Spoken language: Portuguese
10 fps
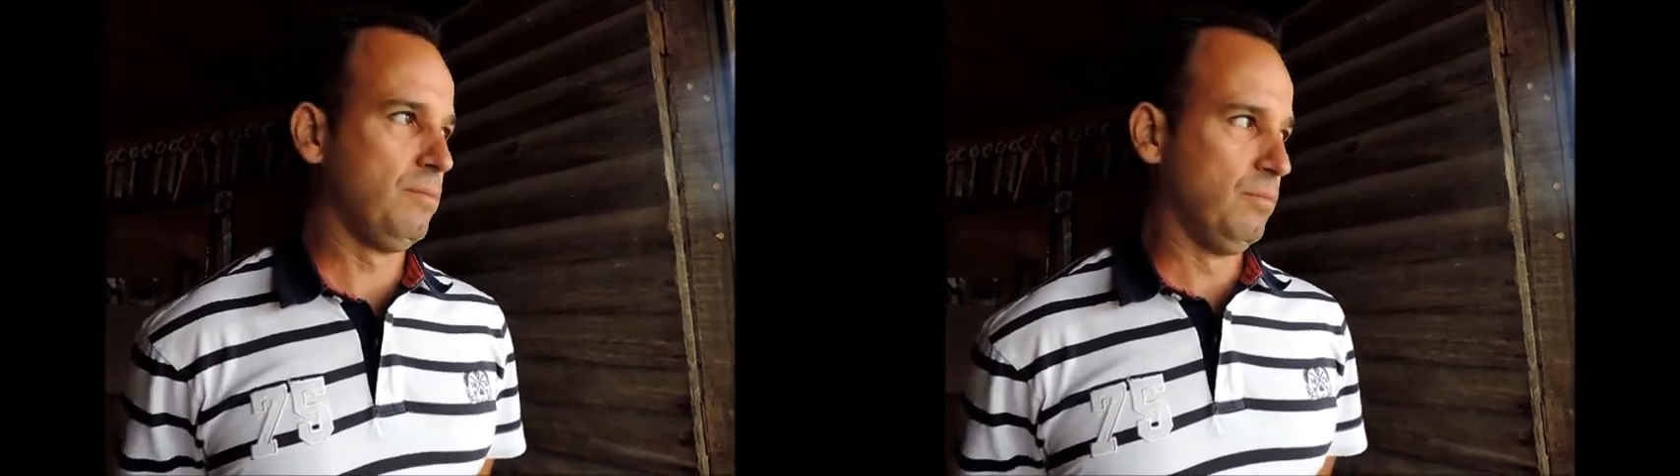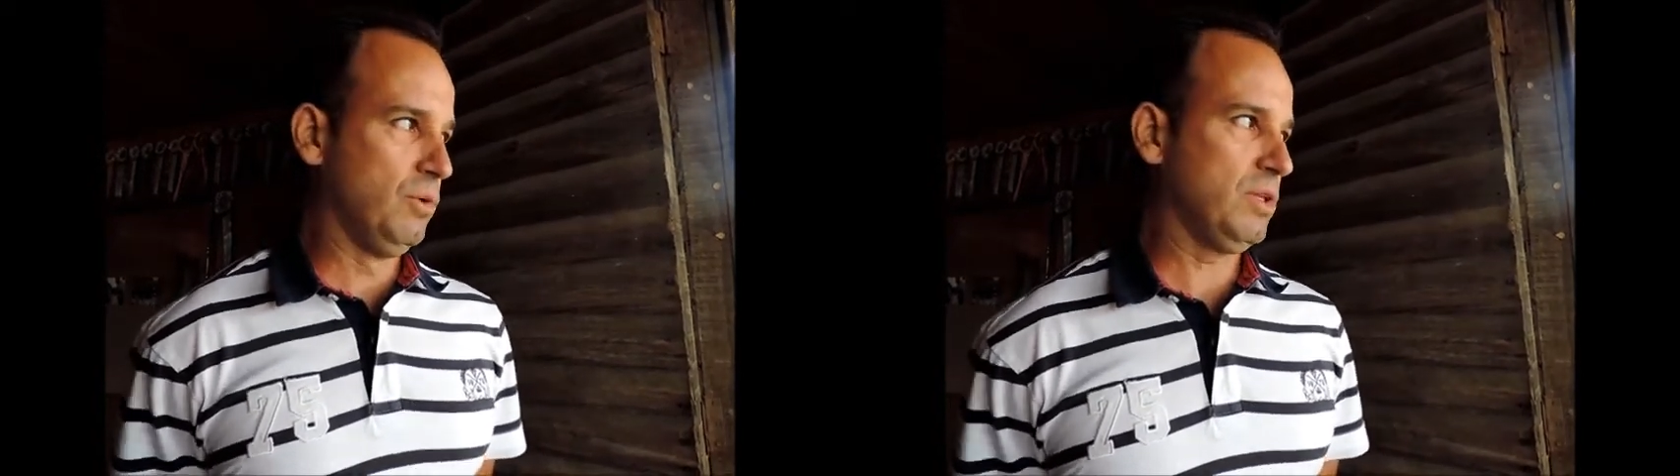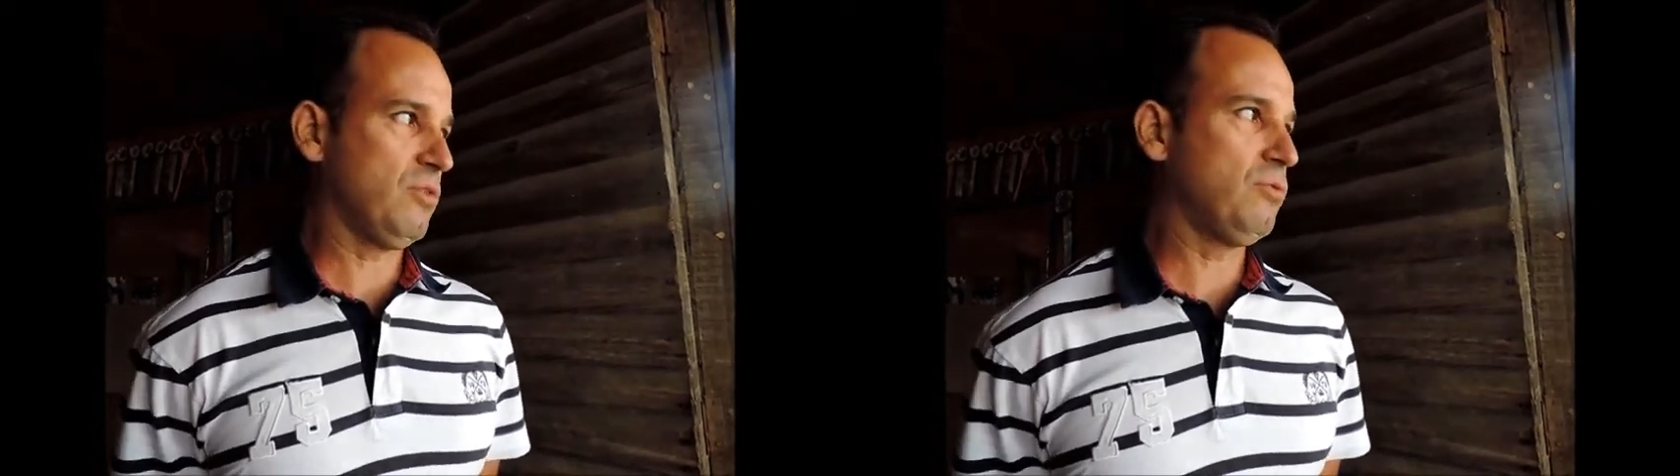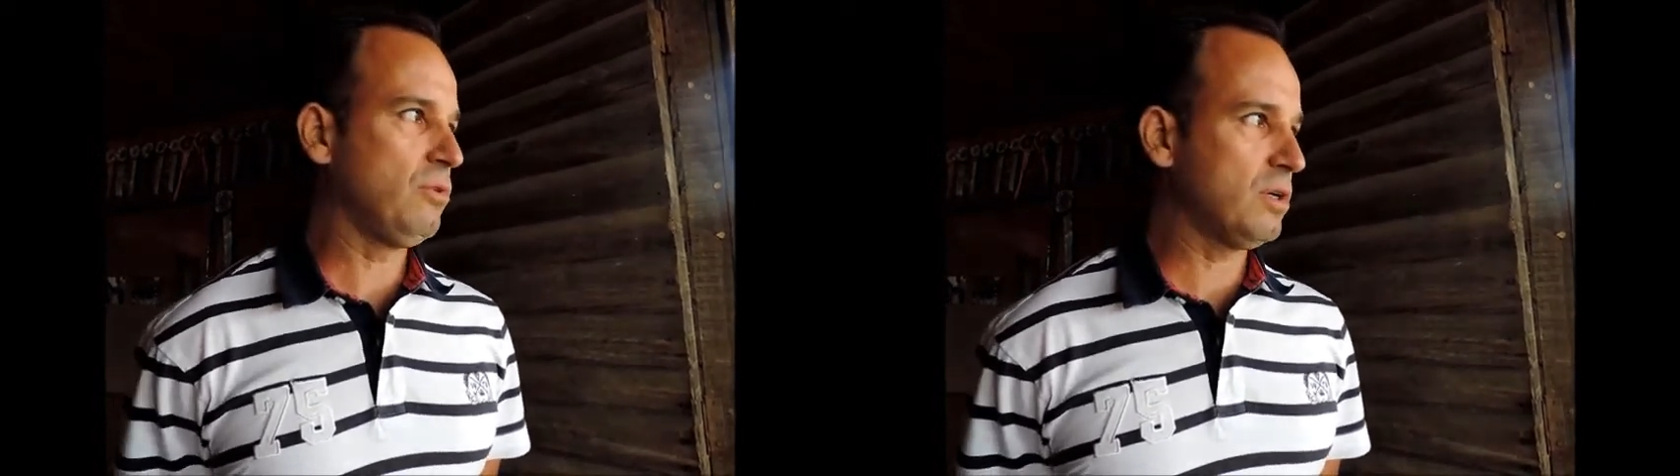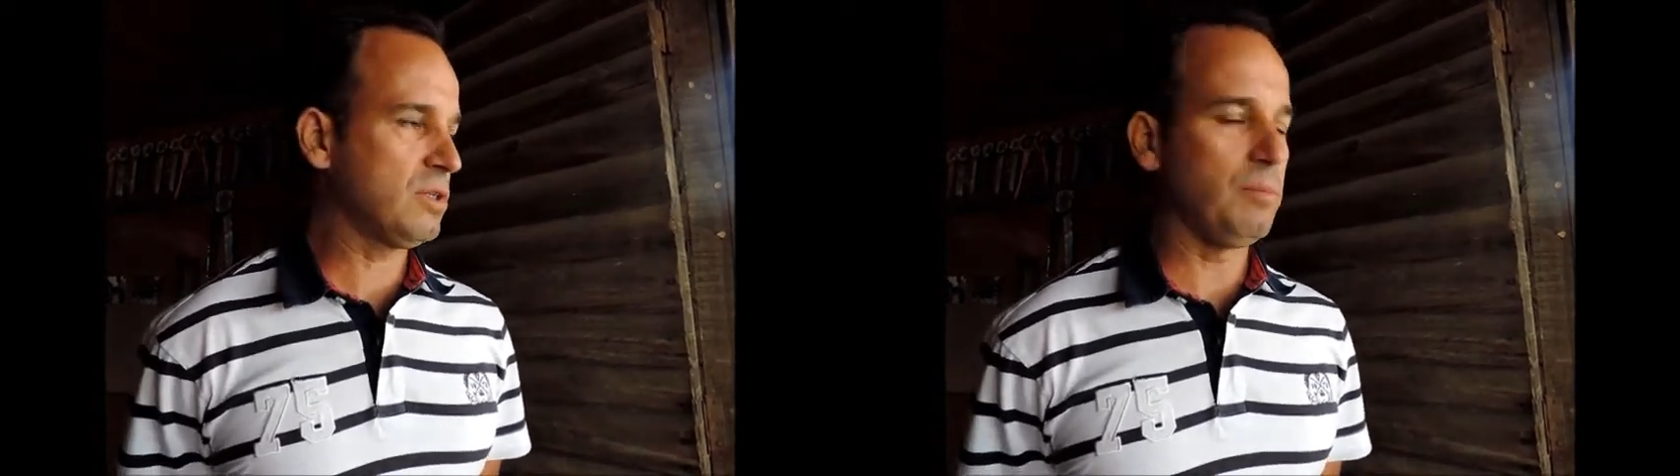muita
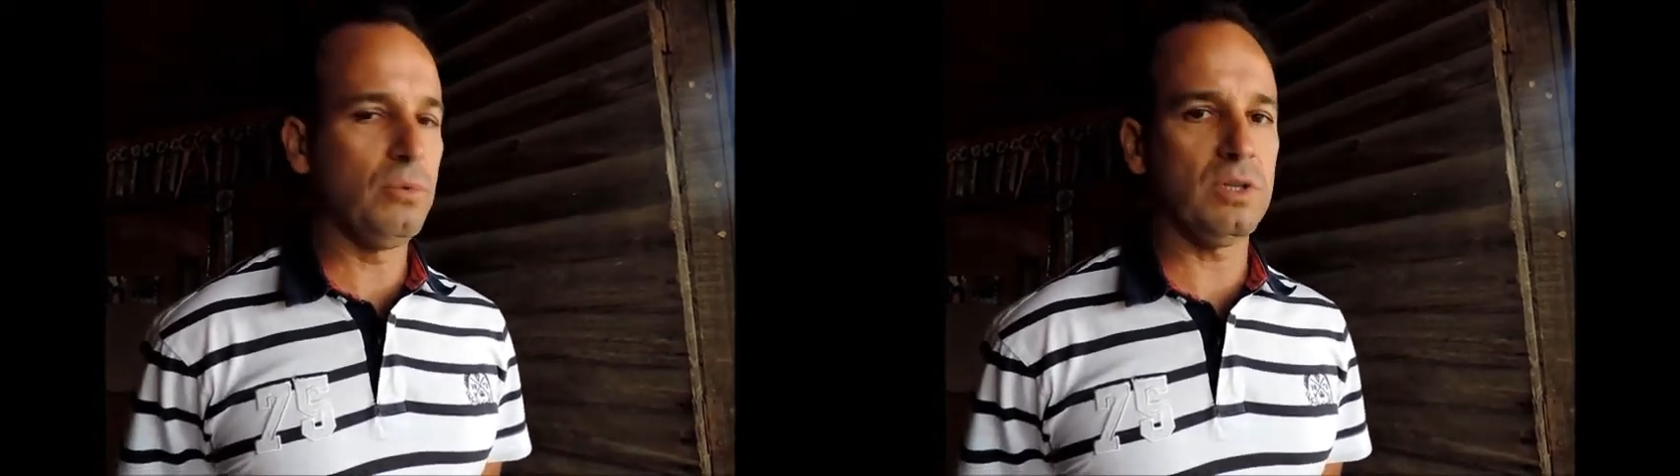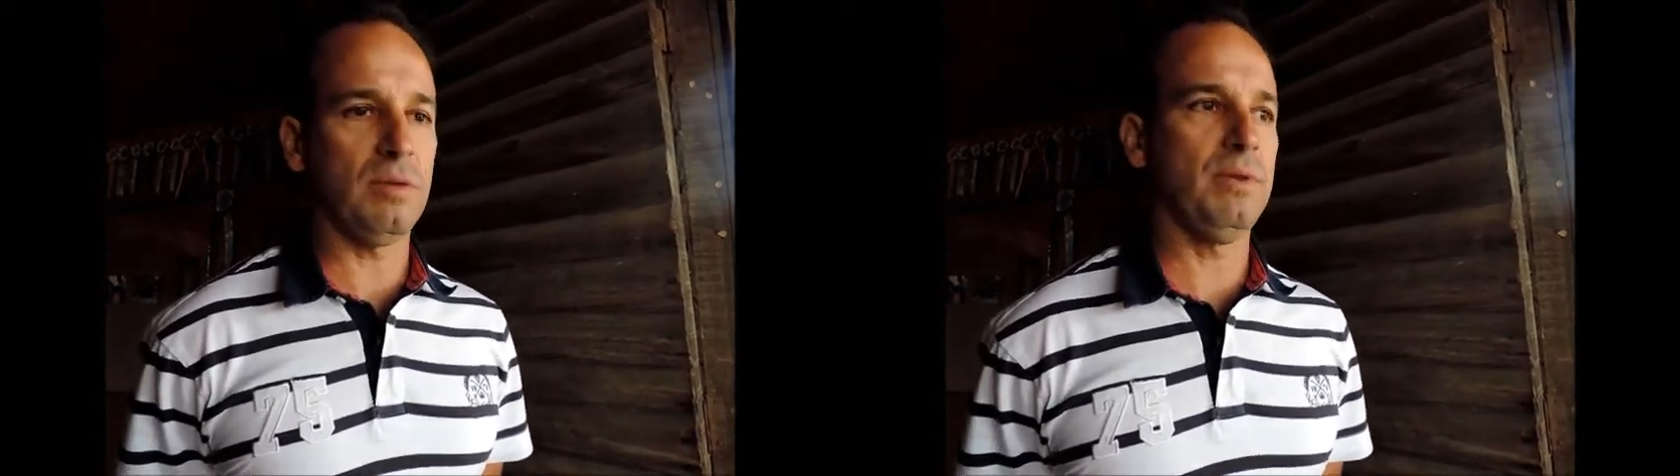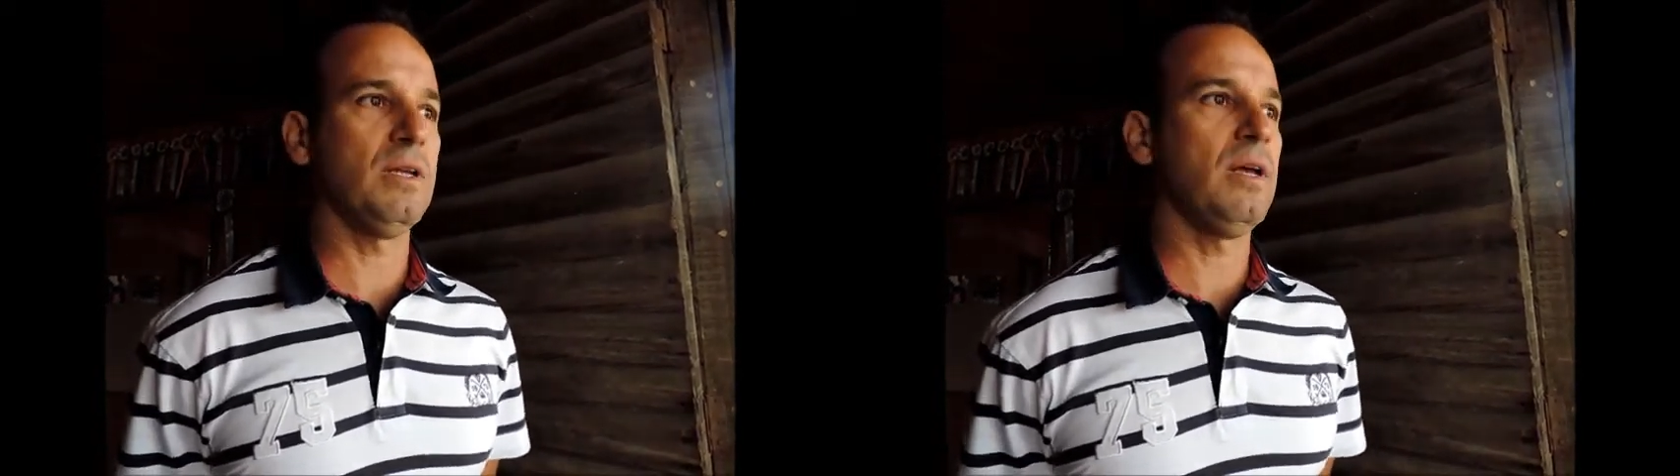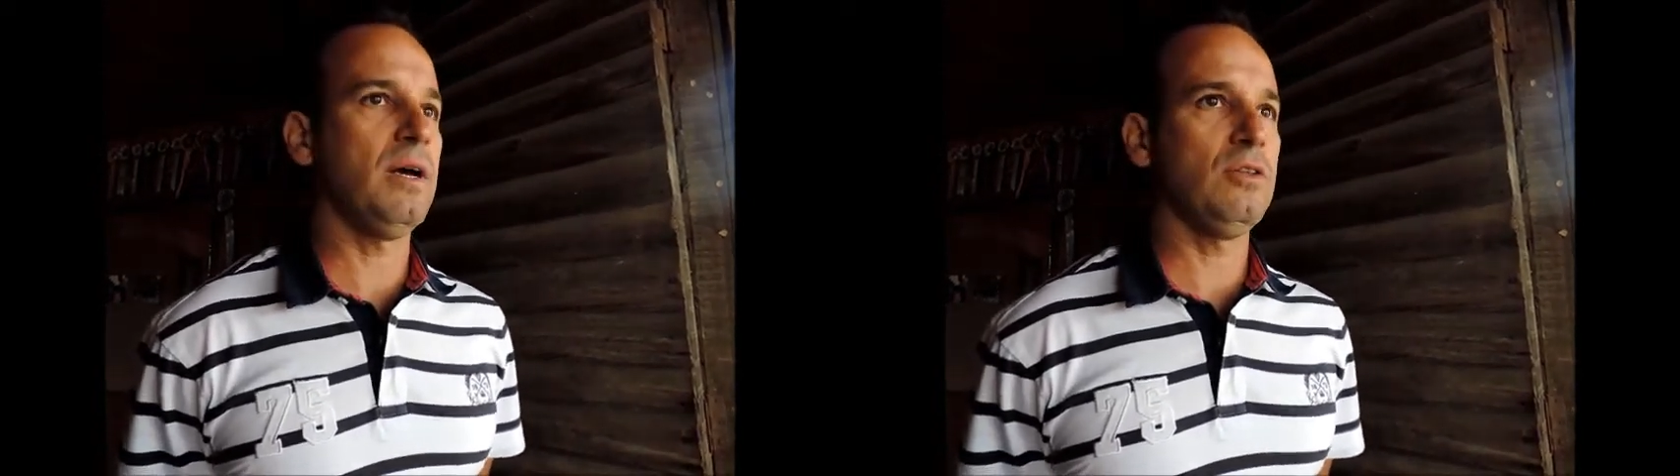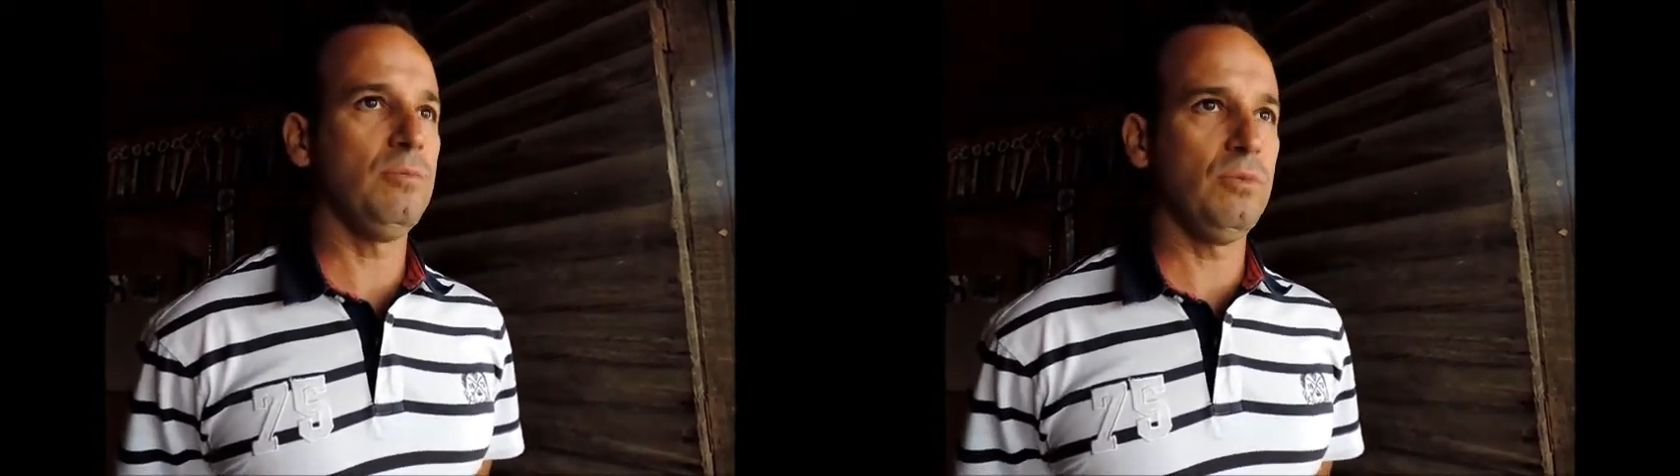força, muita habilidade,